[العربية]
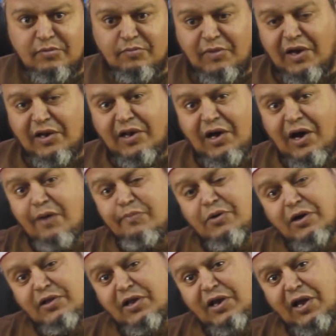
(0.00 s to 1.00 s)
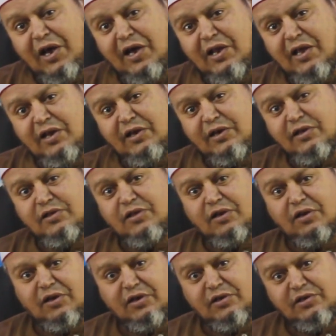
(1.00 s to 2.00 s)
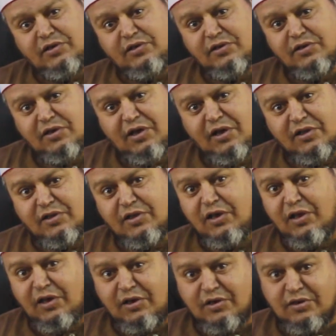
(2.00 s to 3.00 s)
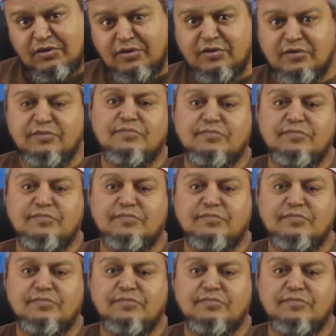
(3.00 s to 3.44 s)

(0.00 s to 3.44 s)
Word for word: مع أن أبغض الحلال عند الله الطلاق